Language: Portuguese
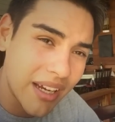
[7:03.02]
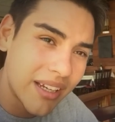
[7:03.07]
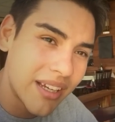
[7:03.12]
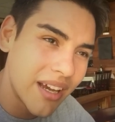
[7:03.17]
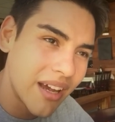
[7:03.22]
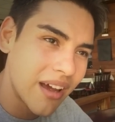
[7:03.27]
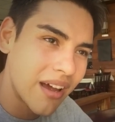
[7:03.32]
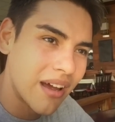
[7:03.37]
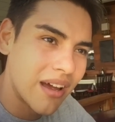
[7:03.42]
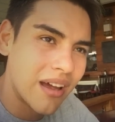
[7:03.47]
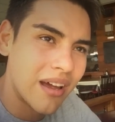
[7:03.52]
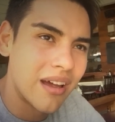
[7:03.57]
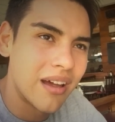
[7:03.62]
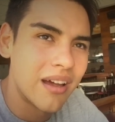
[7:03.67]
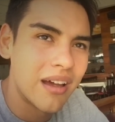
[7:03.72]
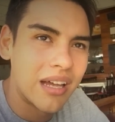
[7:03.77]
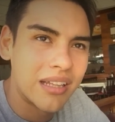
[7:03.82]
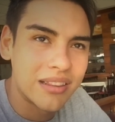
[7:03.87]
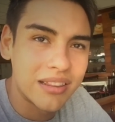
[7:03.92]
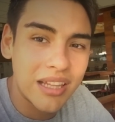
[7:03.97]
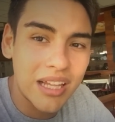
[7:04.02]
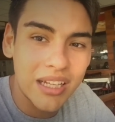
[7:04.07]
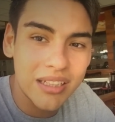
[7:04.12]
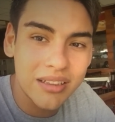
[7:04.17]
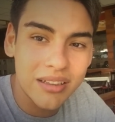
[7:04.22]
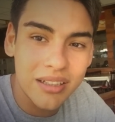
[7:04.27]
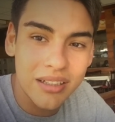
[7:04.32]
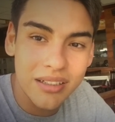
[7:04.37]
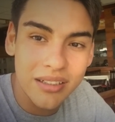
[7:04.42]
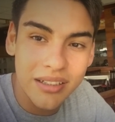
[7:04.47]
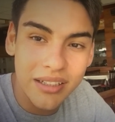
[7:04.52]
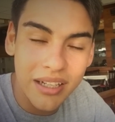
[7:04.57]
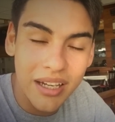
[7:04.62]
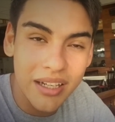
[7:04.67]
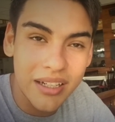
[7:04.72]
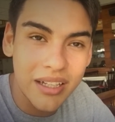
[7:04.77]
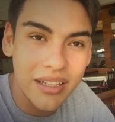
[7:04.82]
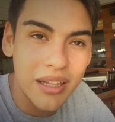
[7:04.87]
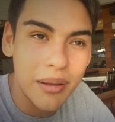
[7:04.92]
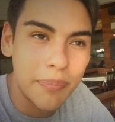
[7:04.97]
aqui é atleta, ninguém
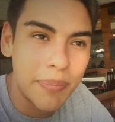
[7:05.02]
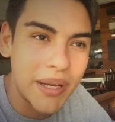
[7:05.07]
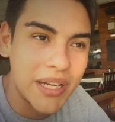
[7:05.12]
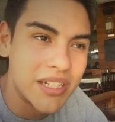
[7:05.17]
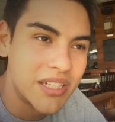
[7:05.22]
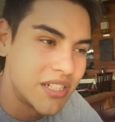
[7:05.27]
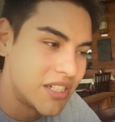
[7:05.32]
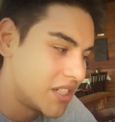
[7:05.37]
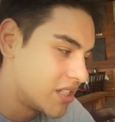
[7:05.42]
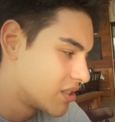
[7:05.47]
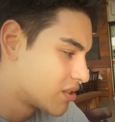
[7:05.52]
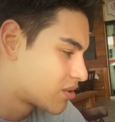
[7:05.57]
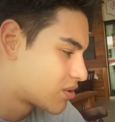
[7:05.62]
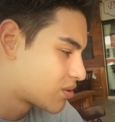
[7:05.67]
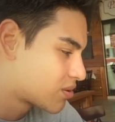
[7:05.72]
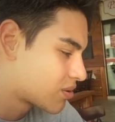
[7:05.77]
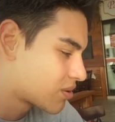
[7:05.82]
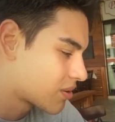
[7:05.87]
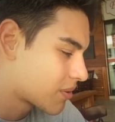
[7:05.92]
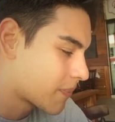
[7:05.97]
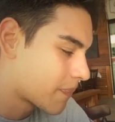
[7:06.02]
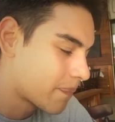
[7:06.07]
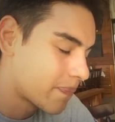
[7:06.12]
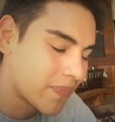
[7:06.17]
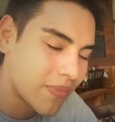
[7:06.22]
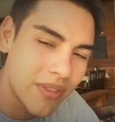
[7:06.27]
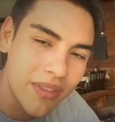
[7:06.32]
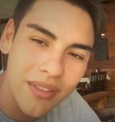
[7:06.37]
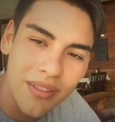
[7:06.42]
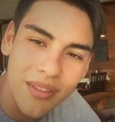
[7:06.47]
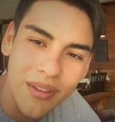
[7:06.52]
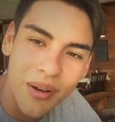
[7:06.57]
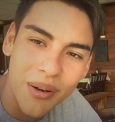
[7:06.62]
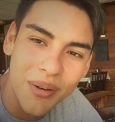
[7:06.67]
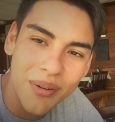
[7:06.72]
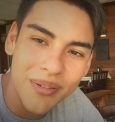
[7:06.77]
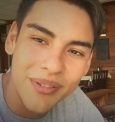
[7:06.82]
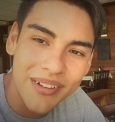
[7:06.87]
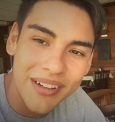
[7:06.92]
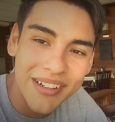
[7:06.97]
aqui depende disso.
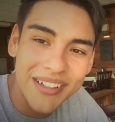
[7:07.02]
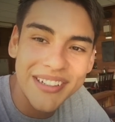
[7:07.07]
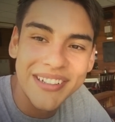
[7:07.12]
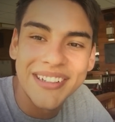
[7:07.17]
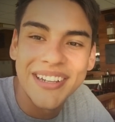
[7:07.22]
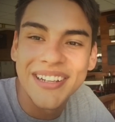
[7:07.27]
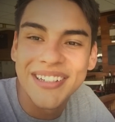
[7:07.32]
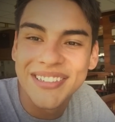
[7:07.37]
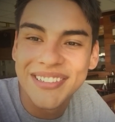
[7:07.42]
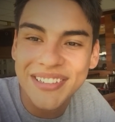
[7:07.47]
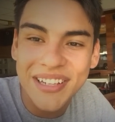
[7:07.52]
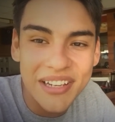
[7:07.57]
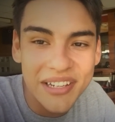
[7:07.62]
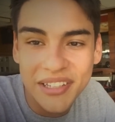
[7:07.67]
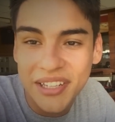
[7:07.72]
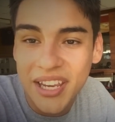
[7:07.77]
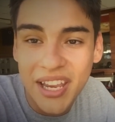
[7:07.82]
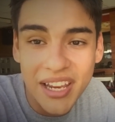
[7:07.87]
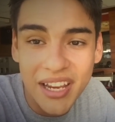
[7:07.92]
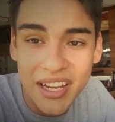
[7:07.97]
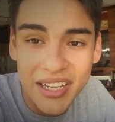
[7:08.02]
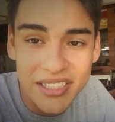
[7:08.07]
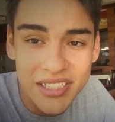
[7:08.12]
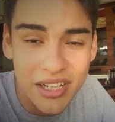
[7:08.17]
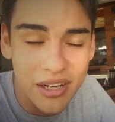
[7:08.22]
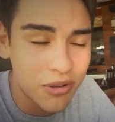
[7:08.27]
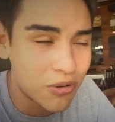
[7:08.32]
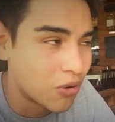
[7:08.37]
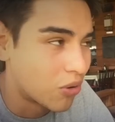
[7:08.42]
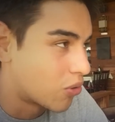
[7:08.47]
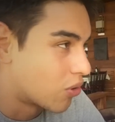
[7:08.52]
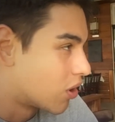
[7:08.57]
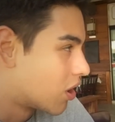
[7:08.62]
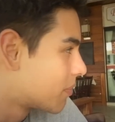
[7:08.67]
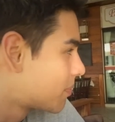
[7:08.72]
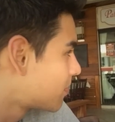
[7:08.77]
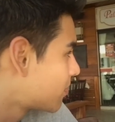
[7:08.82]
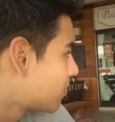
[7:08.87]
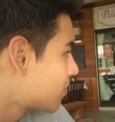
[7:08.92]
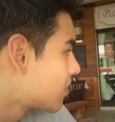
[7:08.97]
Então, ninguém, ninguém ganha dinheiro com o
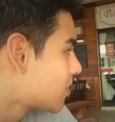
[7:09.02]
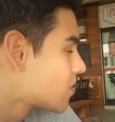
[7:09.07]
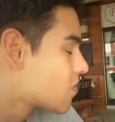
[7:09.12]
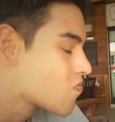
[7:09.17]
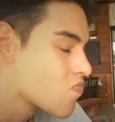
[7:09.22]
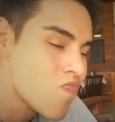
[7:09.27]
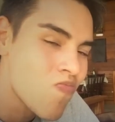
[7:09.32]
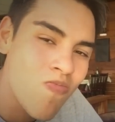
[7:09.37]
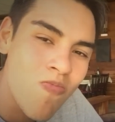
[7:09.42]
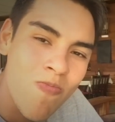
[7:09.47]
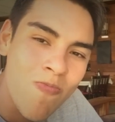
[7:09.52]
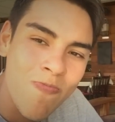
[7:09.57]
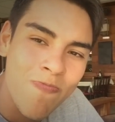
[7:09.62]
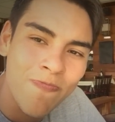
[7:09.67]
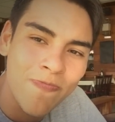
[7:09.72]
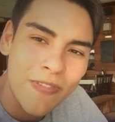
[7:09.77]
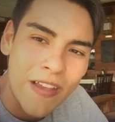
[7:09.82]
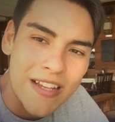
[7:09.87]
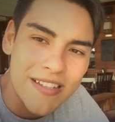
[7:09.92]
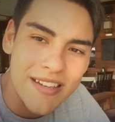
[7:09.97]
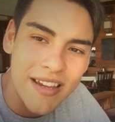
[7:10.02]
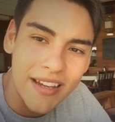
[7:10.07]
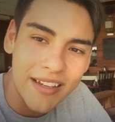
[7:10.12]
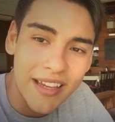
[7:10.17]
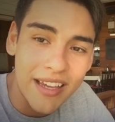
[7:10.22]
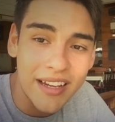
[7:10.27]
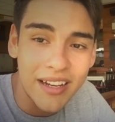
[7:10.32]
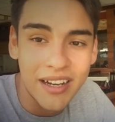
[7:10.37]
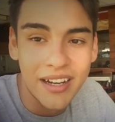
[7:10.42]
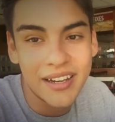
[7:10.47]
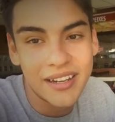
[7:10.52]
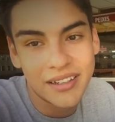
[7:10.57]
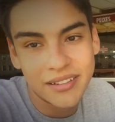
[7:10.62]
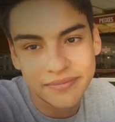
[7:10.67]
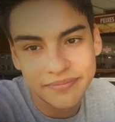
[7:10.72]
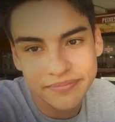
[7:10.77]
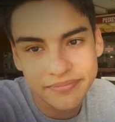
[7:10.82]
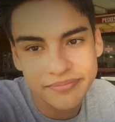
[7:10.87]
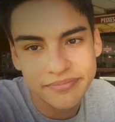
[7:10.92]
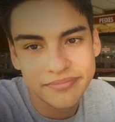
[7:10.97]
corpo. Quer dizer, quem
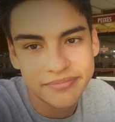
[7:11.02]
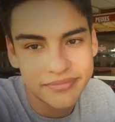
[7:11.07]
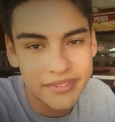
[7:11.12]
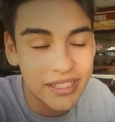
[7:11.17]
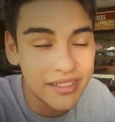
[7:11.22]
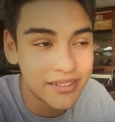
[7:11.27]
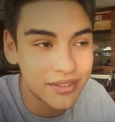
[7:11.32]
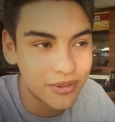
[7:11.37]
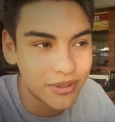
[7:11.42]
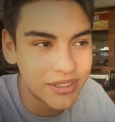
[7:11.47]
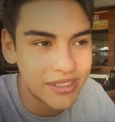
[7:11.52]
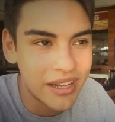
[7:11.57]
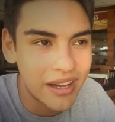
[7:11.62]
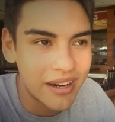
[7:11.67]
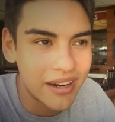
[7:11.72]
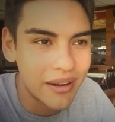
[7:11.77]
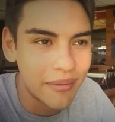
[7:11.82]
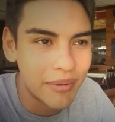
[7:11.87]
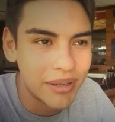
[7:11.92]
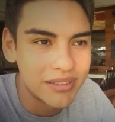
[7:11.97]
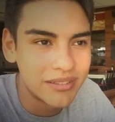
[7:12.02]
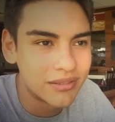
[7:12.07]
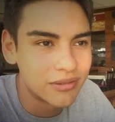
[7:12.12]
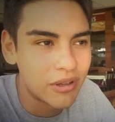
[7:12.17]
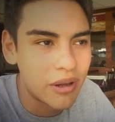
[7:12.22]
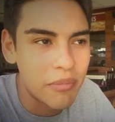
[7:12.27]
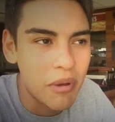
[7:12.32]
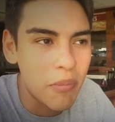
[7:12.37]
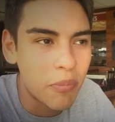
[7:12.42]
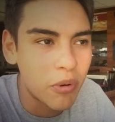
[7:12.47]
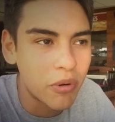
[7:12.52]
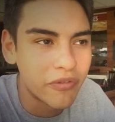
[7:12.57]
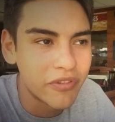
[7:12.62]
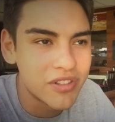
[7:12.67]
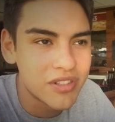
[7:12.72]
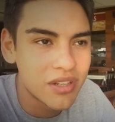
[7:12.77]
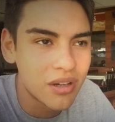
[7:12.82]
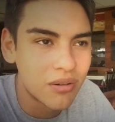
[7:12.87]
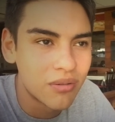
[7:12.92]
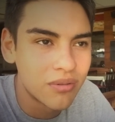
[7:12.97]
ganha tem que se cuidar, né? Mas não é minha
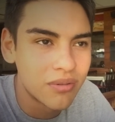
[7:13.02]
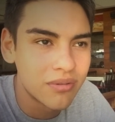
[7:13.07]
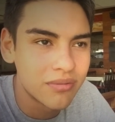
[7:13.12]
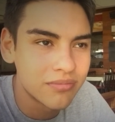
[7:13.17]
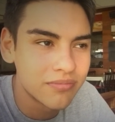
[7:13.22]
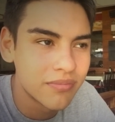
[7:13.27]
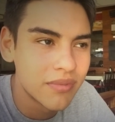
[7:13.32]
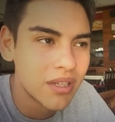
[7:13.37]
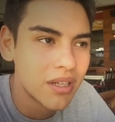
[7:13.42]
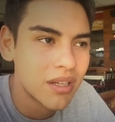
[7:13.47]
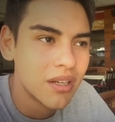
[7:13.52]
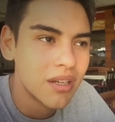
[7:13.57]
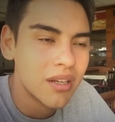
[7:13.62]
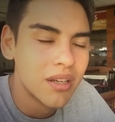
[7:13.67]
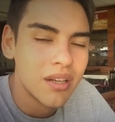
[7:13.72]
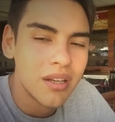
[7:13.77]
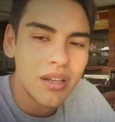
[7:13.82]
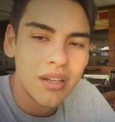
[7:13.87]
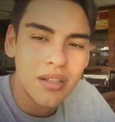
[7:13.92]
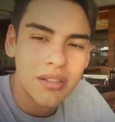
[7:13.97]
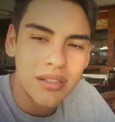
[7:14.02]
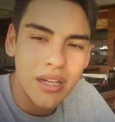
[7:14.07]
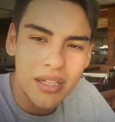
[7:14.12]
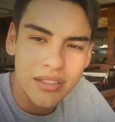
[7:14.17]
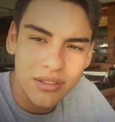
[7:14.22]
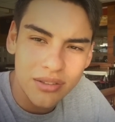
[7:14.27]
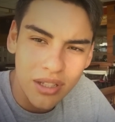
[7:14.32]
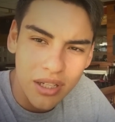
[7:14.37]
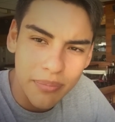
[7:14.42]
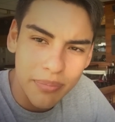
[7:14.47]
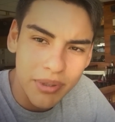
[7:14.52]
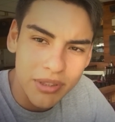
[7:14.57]
profissão. É isso aí,